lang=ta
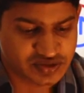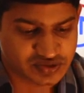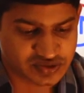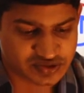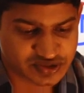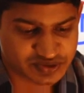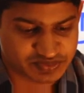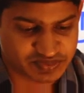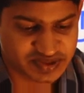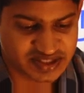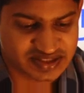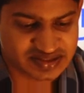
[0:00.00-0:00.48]
ஸோ
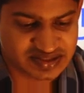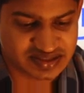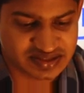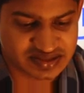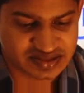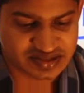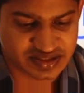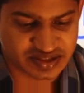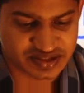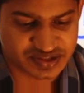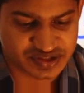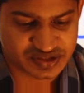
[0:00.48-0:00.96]

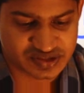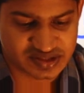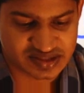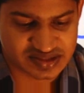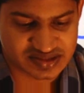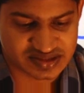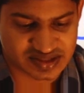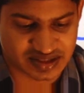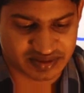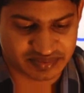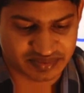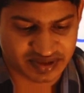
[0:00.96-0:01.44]
ஸ்பீசிஸ்
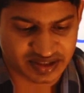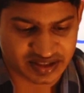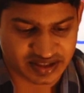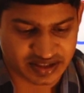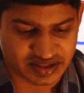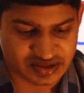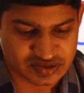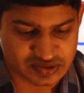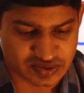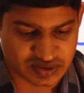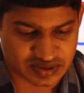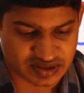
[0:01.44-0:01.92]
ரிச்னஸ் அப்படின்னா
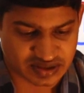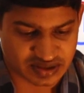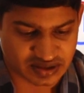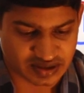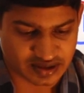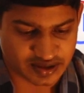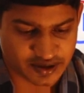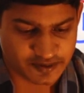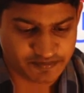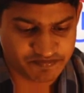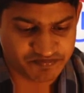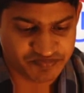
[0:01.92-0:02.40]
என்ன
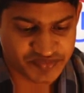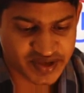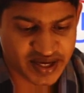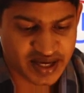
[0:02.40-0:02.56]
சொல்கிறாங்கன்னா